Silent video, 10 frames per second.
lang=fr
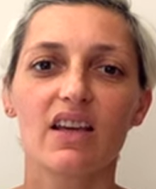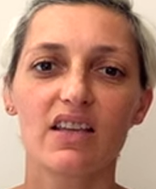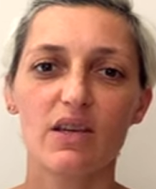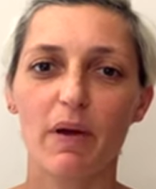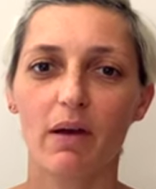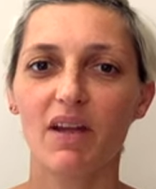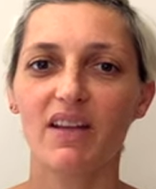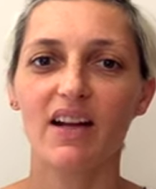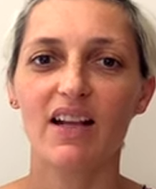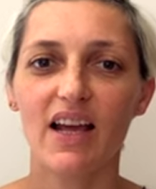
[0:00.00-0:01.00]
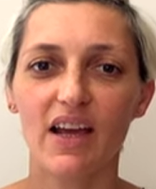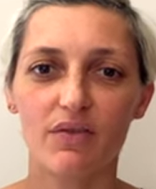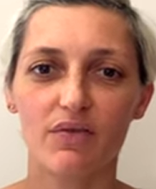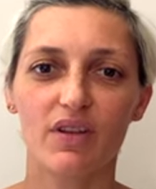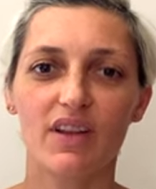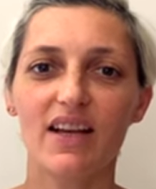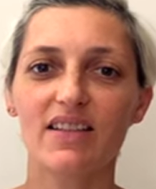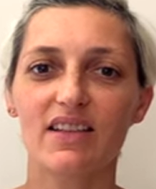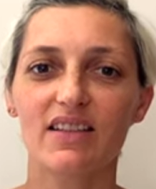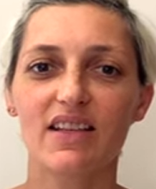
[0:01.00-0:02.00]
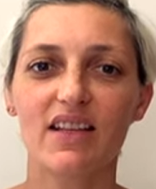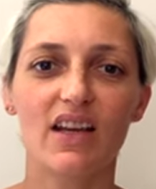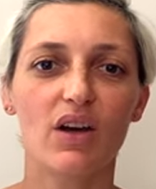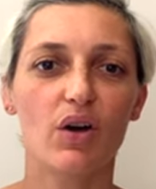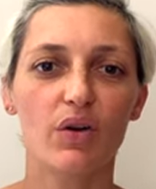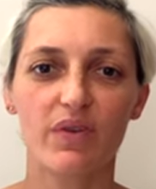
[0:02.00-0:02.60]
qui permettent à l'élève d'accéder euh,